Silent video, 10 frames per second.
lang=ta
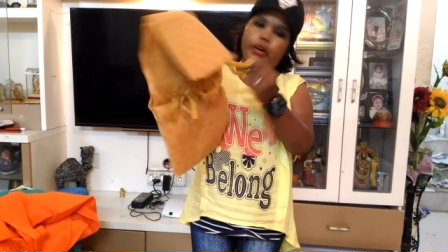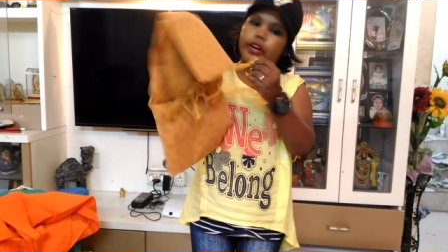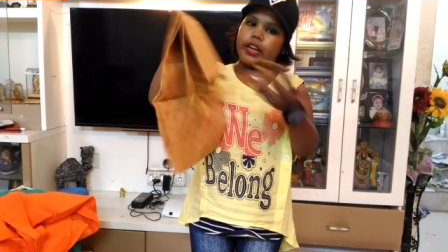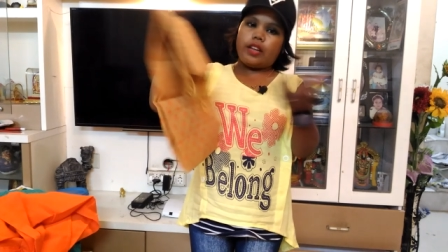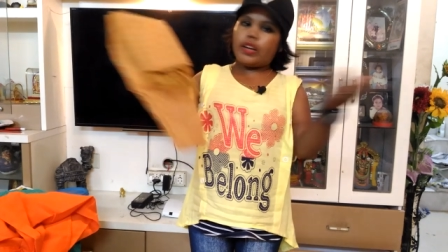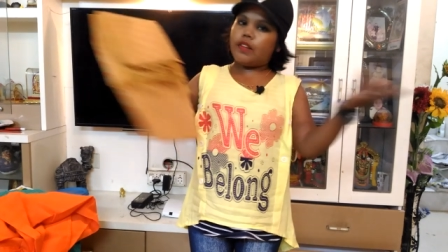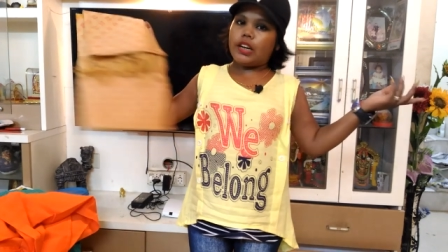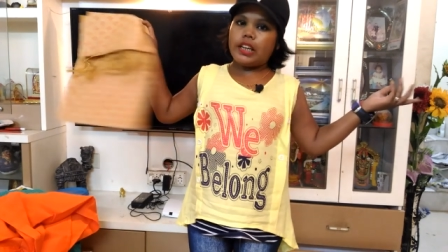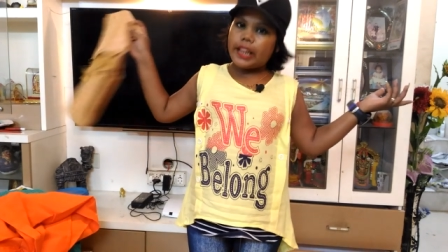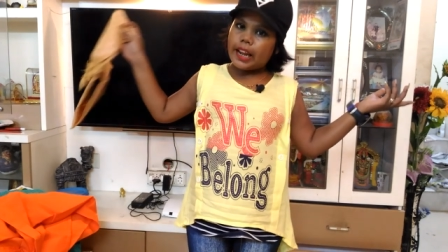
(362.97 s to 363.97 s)
போகிறதுனால வேறு
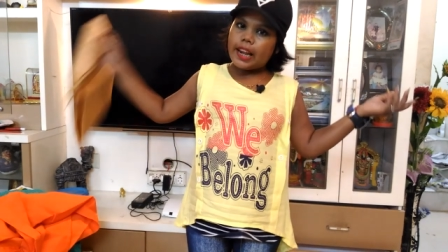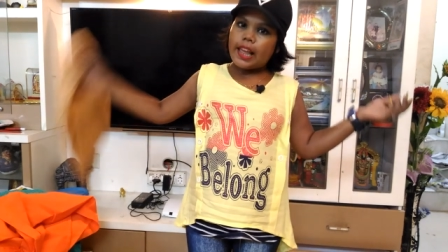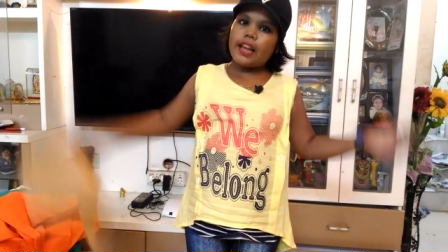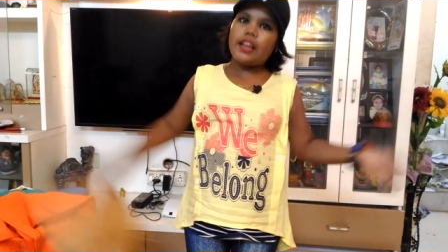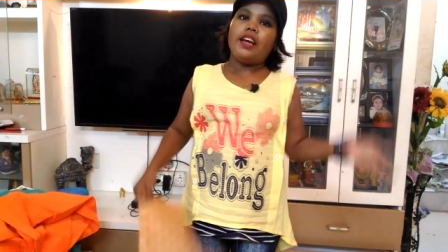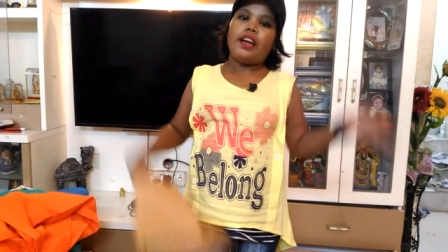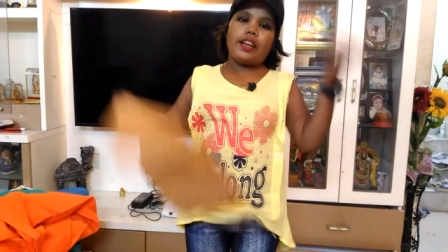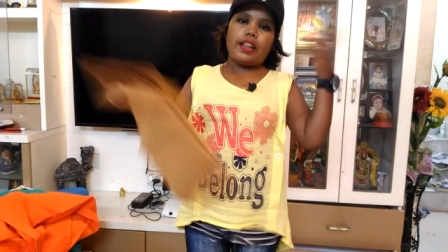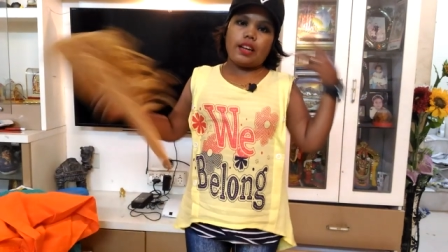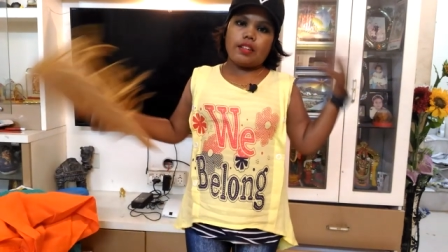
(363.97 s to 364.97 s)
வழியே இல்லை
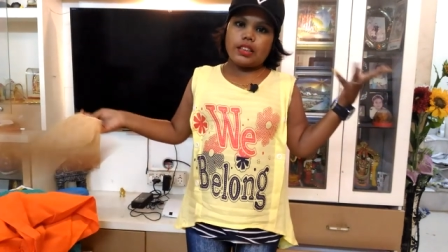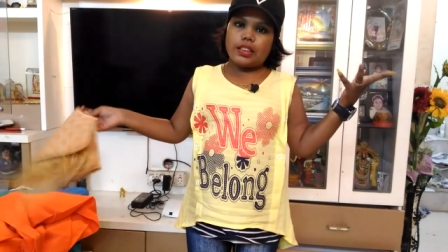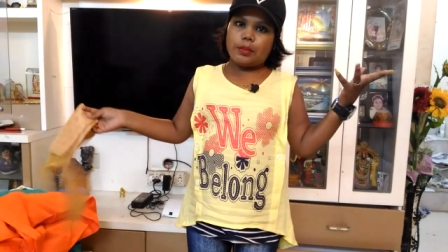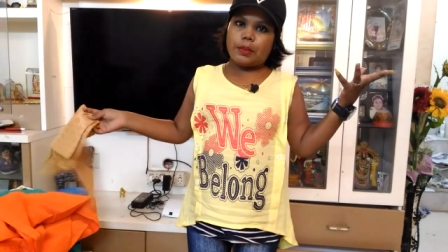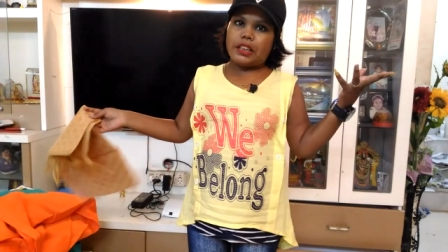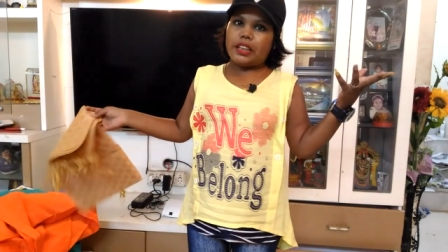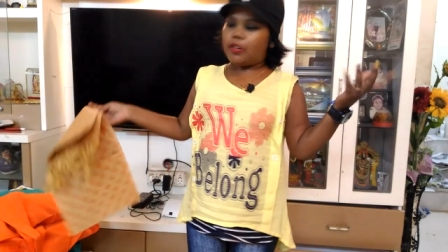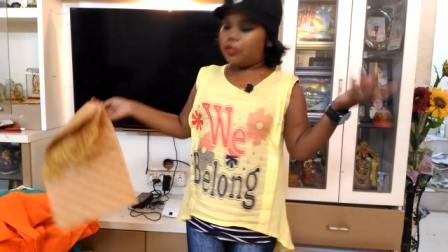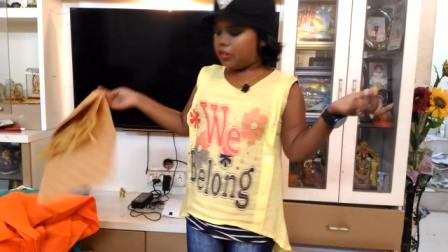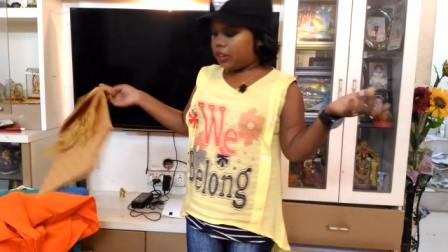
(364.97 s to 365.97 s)
இதெல்லாம் வந்து அது பண்ணியே
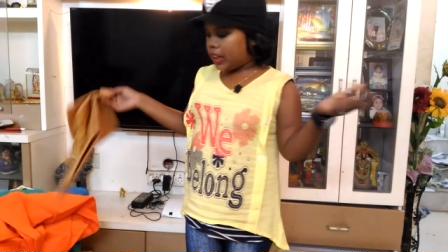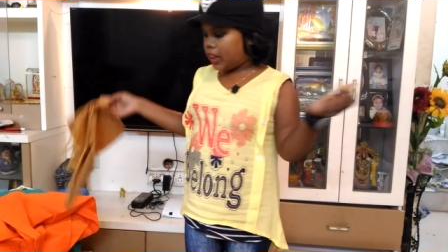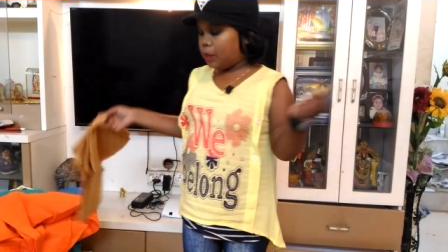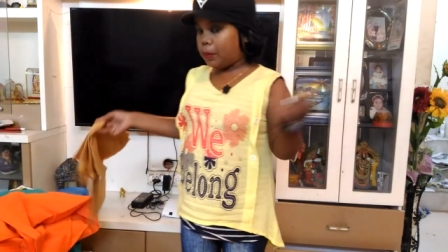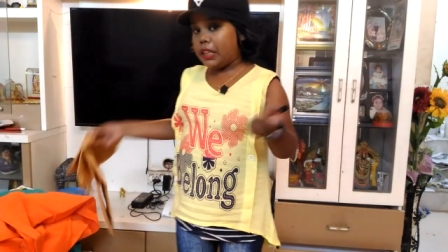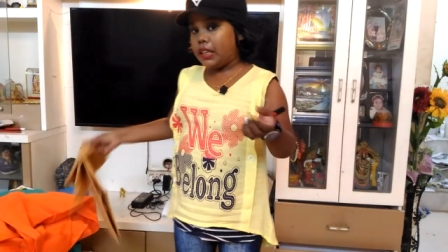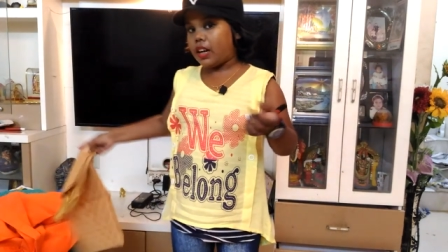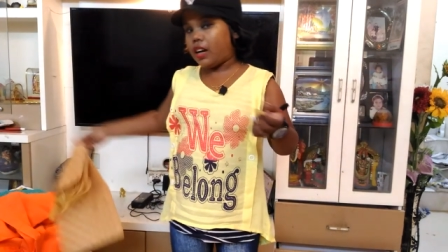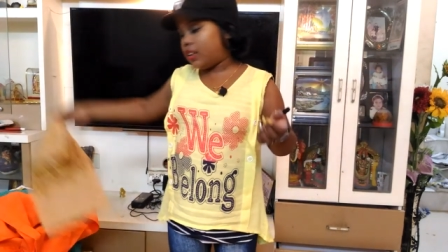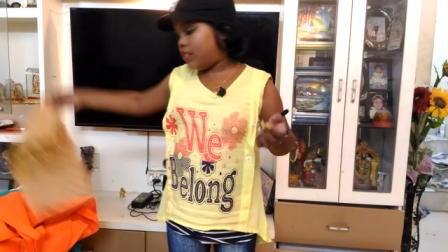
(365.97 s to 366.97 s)
ஆகணும் ஏன்னா அது படிக்கிற
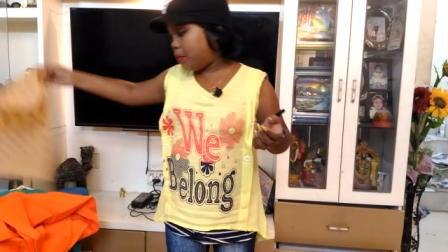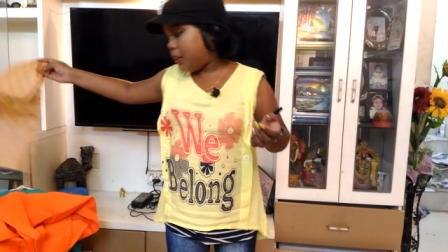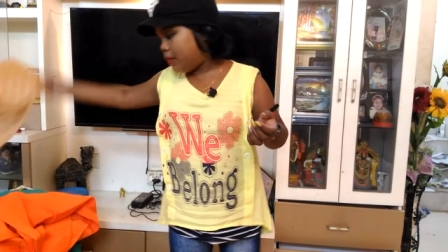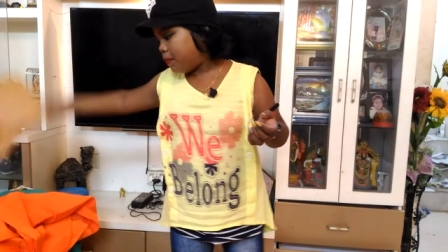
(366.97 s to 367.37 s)
காலேஜ் அப்படி